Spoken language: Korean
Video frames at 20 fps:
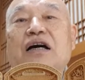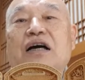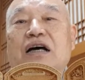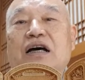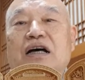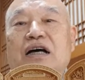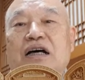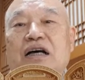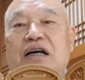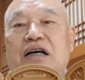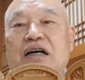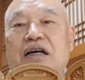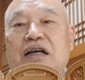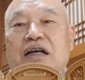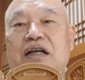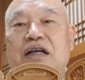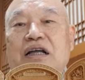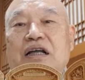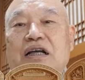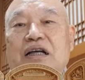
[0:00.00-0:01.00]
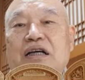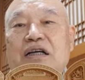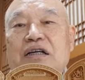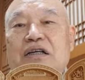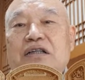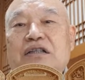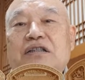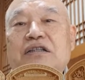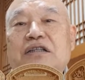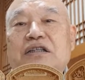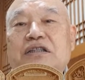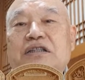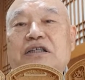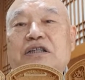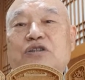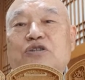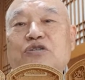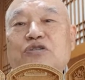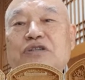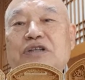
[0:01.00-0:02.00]
아, 그건
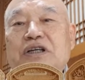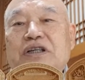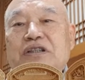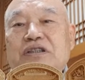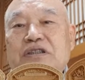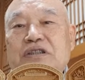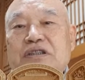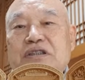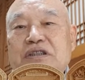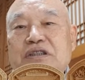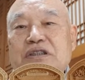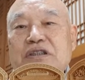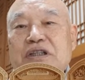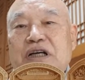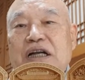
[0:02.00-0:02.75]
이제 중생들이